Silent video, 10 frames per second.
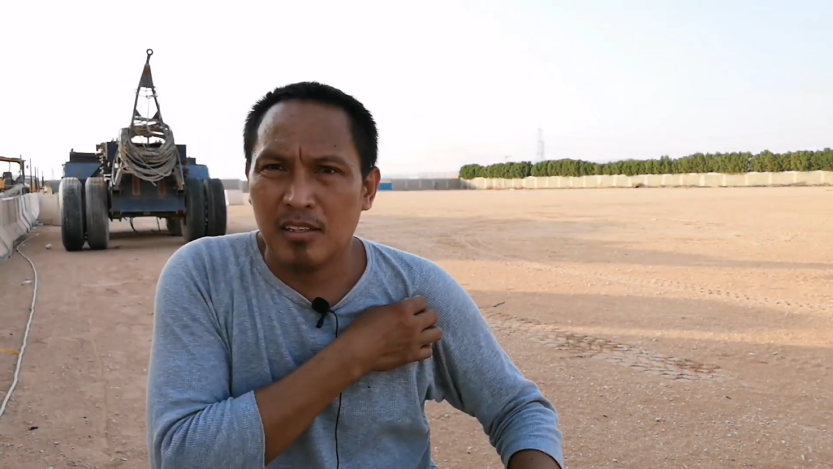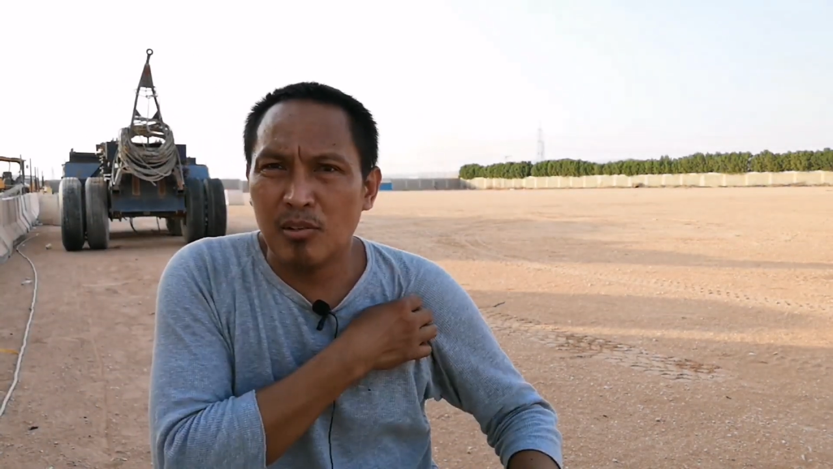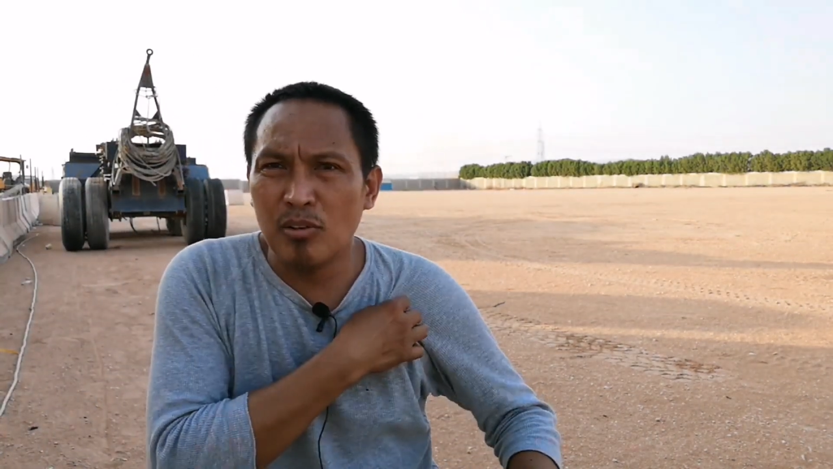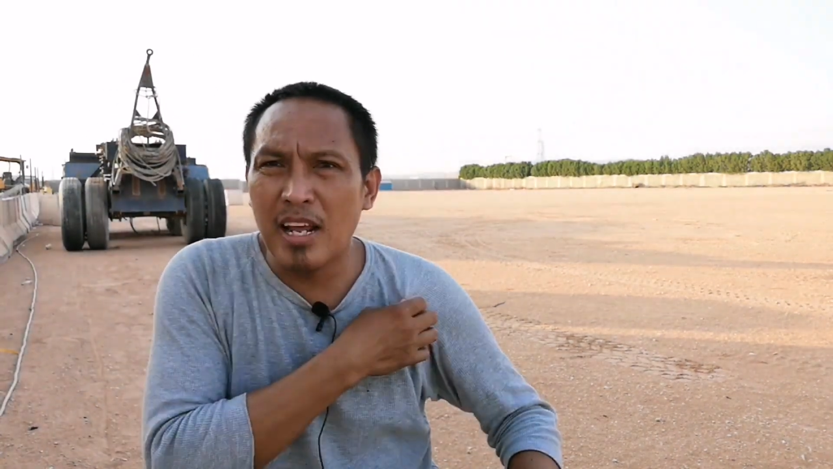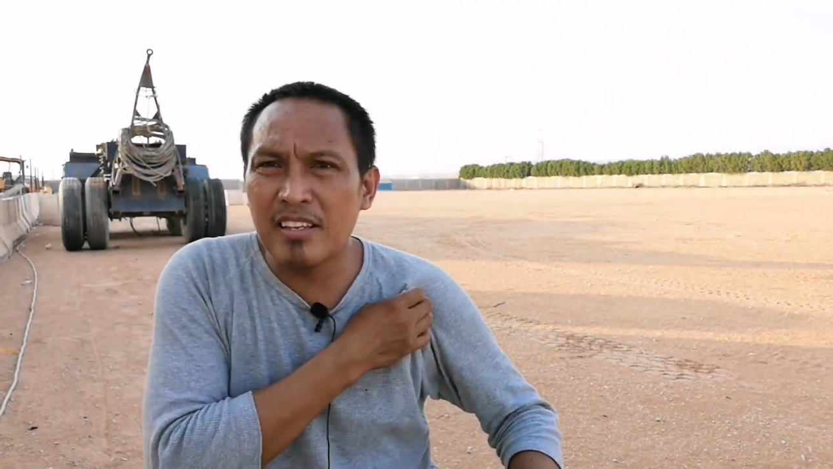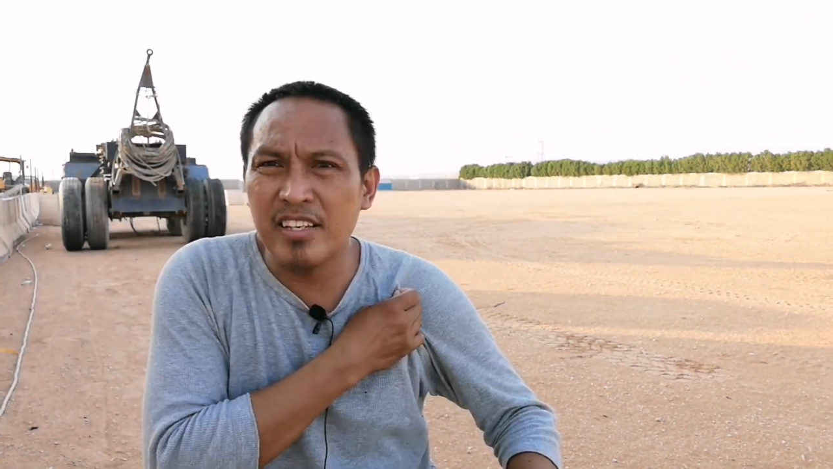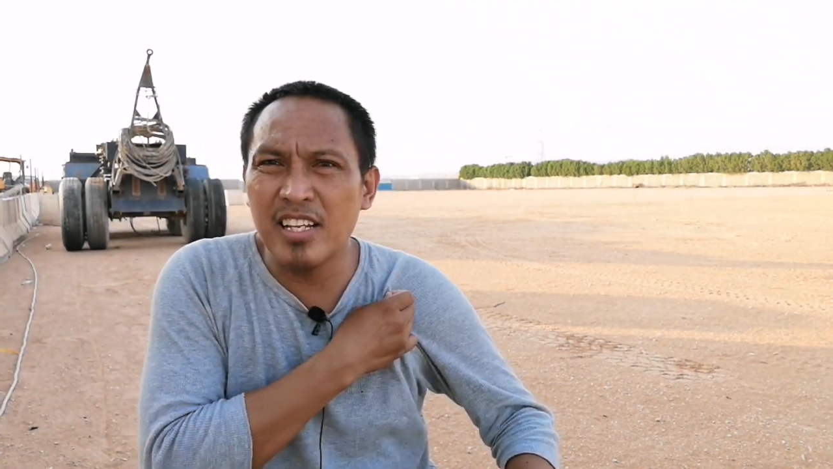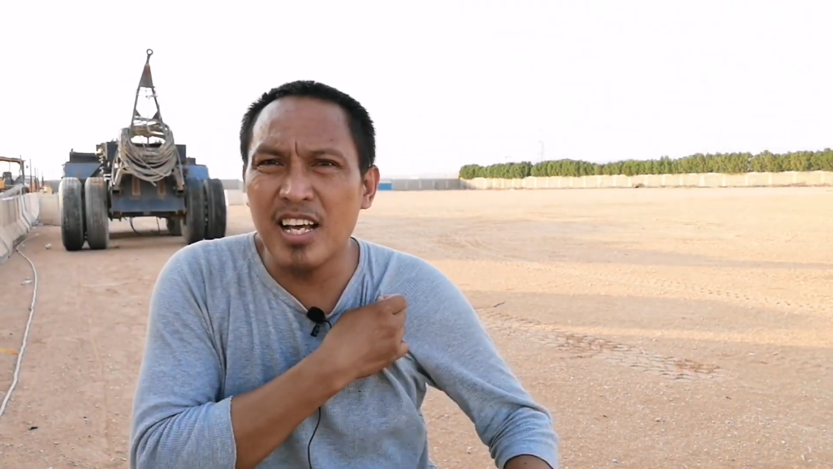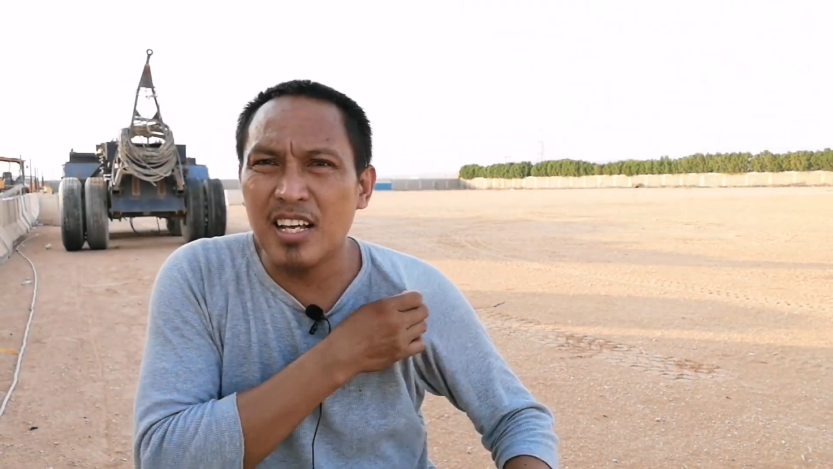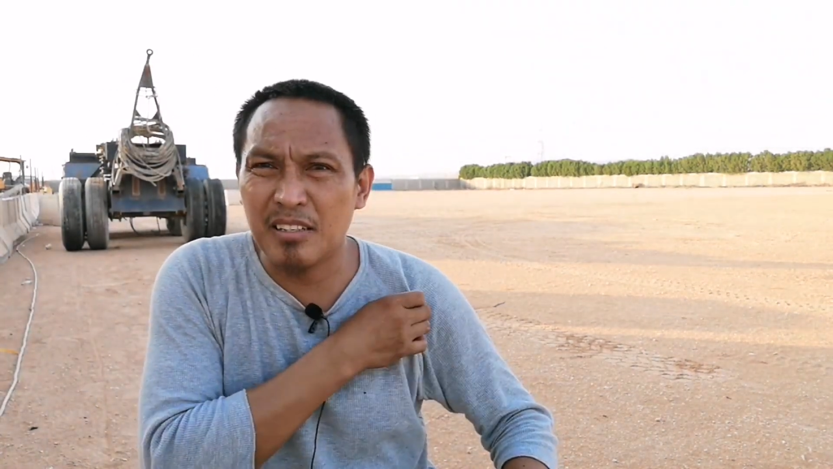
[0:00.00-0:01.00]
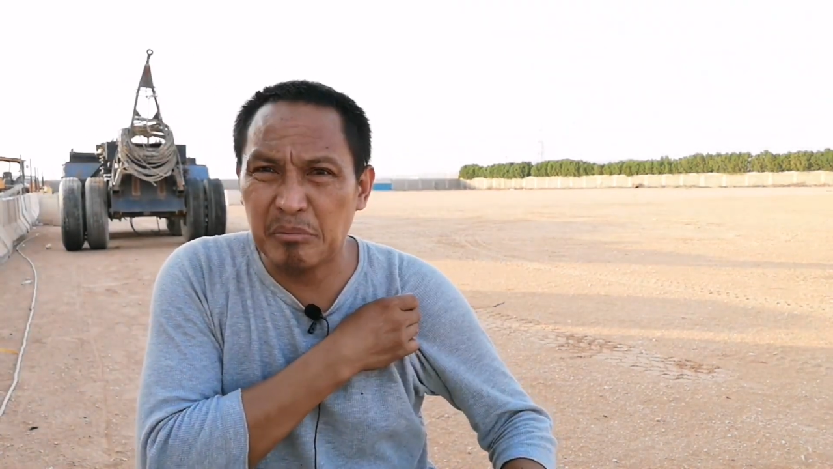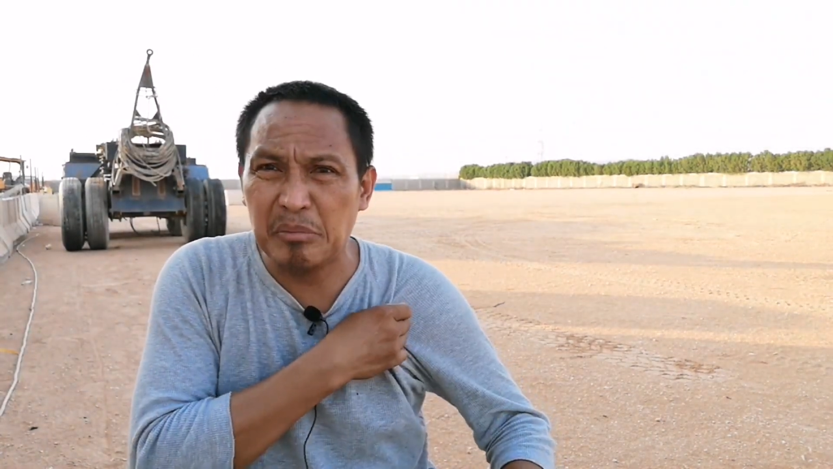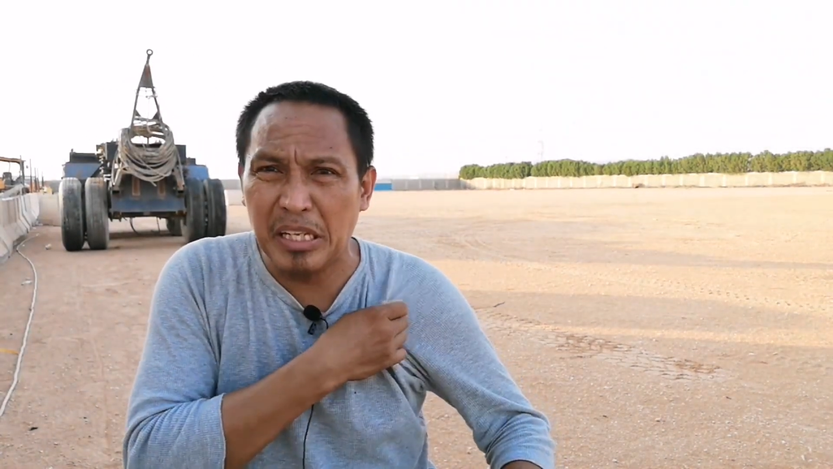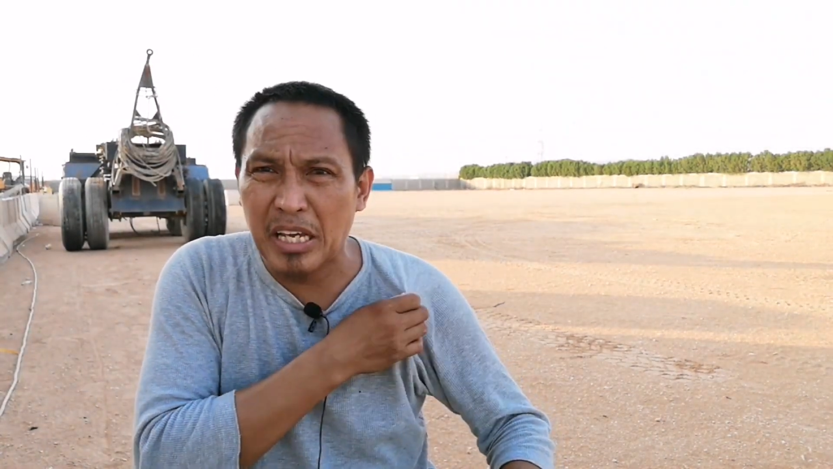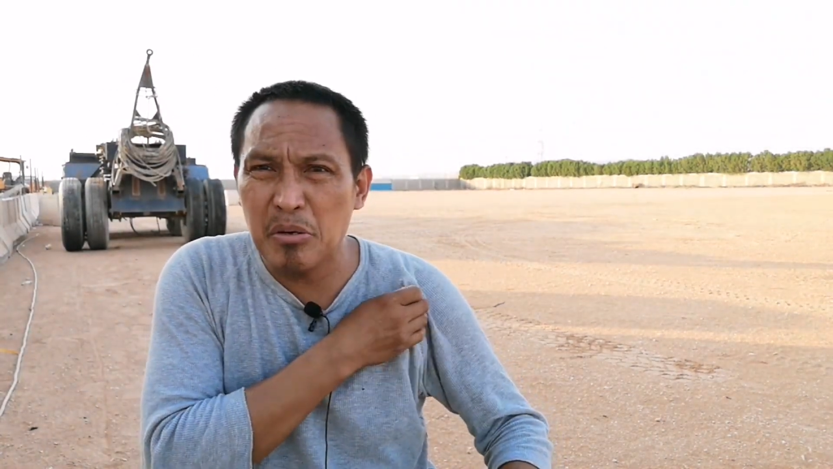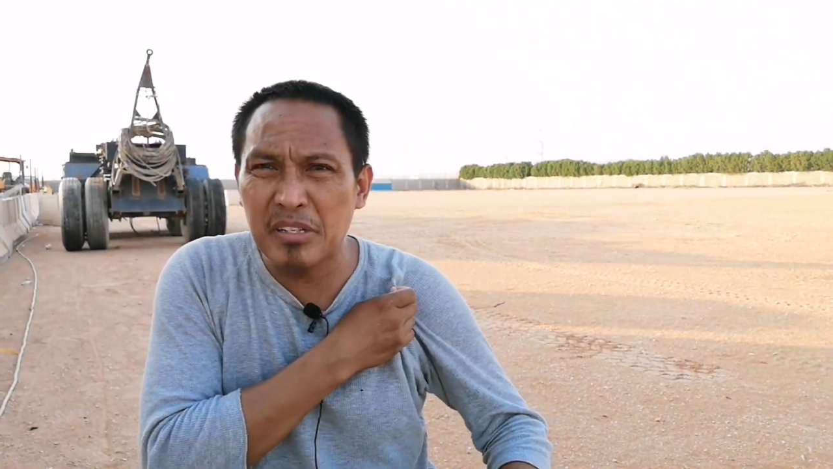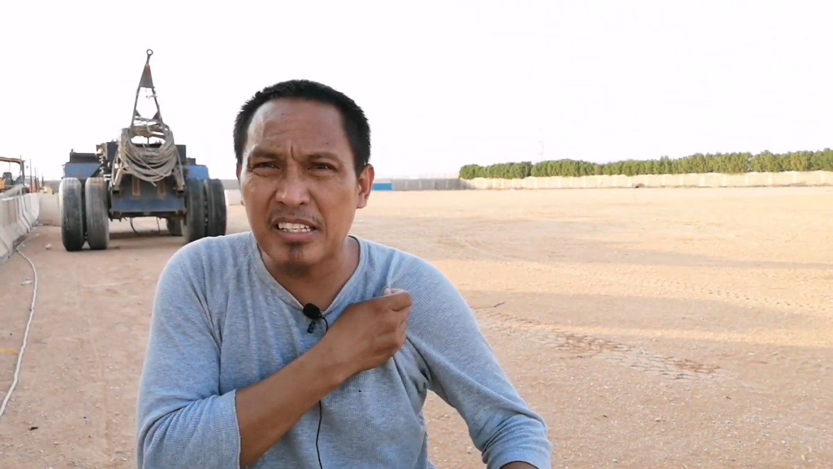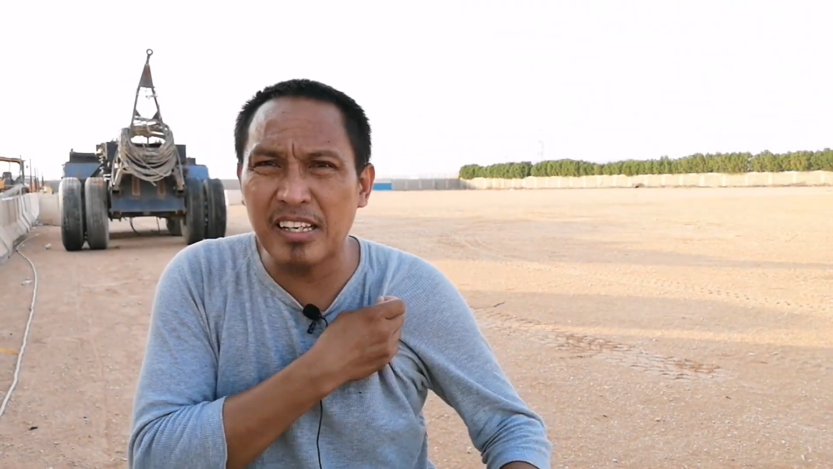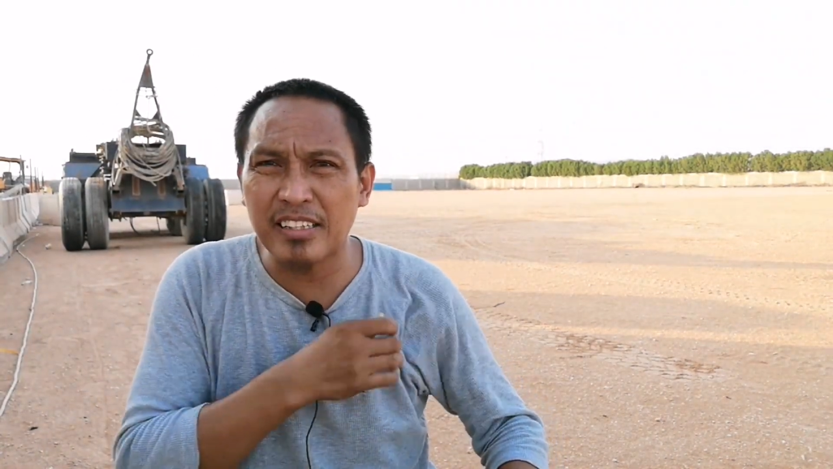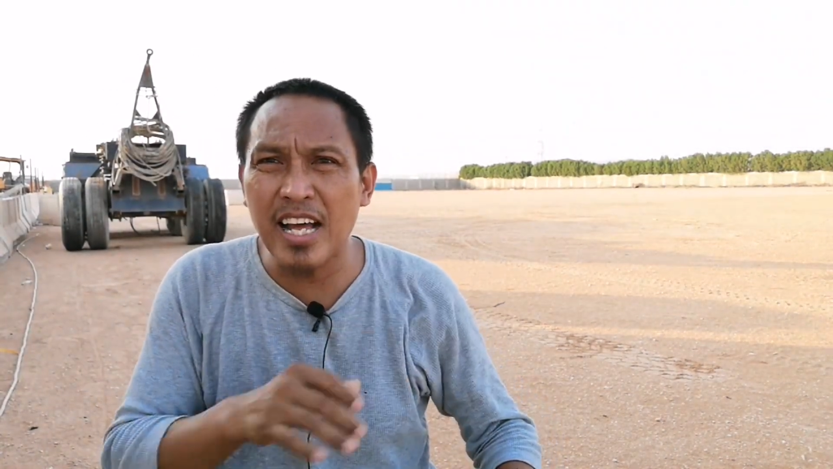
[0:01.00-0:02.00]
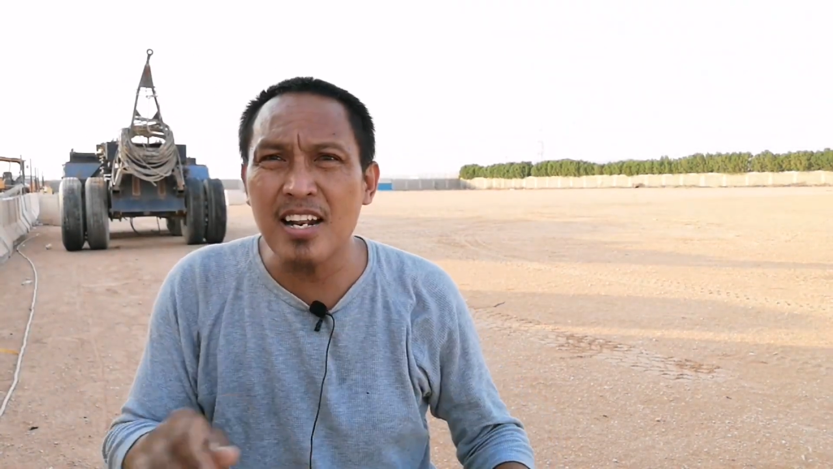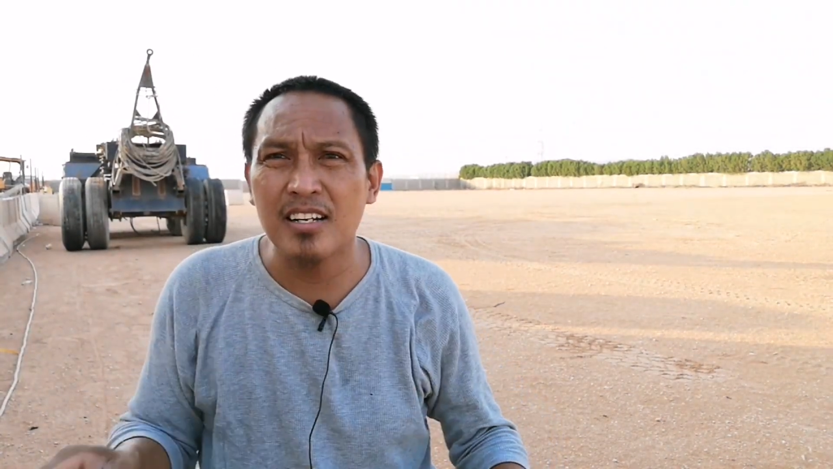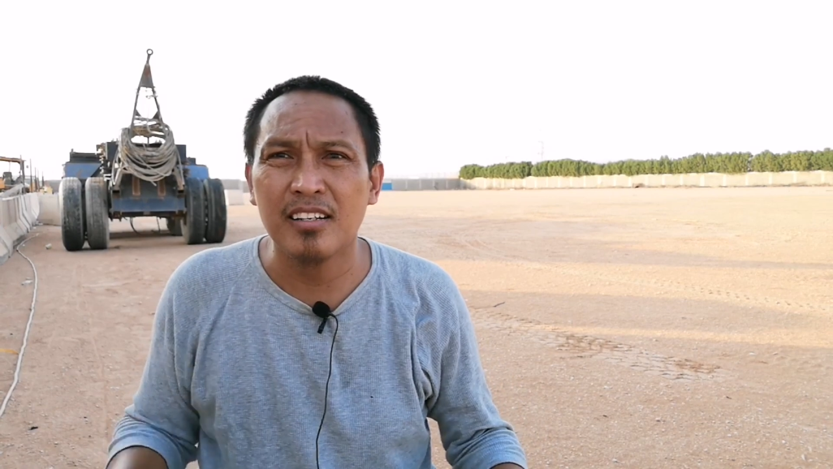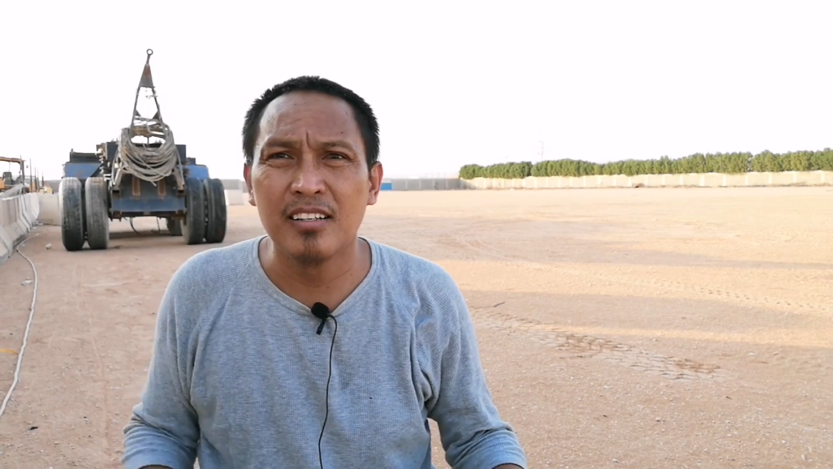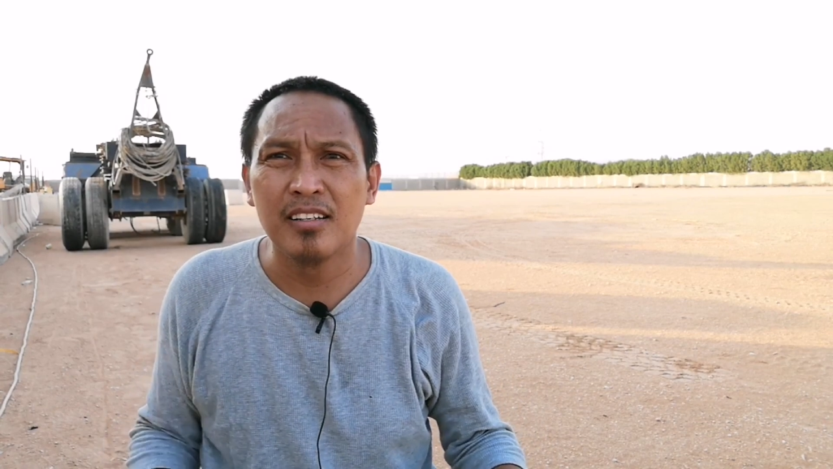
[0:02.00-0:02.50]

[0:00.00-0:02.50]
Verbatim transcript: anong klase na di kayo masasaktan.